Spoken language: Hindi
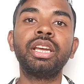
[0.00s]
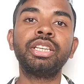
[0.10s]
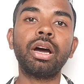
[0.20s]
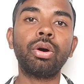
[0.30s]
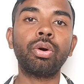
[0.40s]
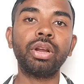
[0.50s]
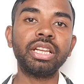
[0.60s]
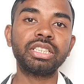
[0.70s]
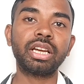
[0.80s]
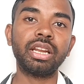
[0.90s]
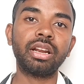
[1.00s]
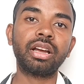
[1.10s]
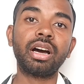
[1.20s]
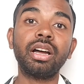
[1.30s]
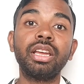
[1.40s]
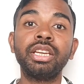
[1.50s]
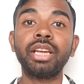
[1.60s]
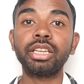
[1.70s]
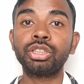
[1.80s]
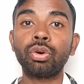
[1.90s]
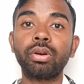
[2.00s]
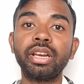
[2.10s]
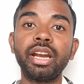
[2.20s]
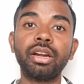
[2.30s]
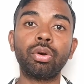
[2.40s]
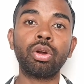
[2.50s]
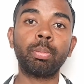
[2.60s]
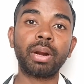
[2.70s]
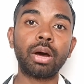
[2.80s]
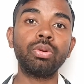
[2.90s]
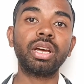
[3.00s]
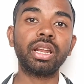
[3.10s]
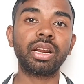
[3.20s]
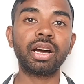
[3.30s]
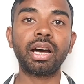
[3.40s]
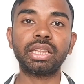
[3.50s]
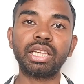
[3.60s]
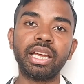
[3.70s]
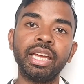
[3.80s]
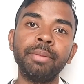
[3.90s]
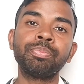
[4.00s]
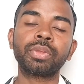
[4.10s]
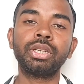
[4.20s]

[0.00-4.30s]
या ऑरेंज कलर का या चॉकलेट और ब्राउन कलर का आता है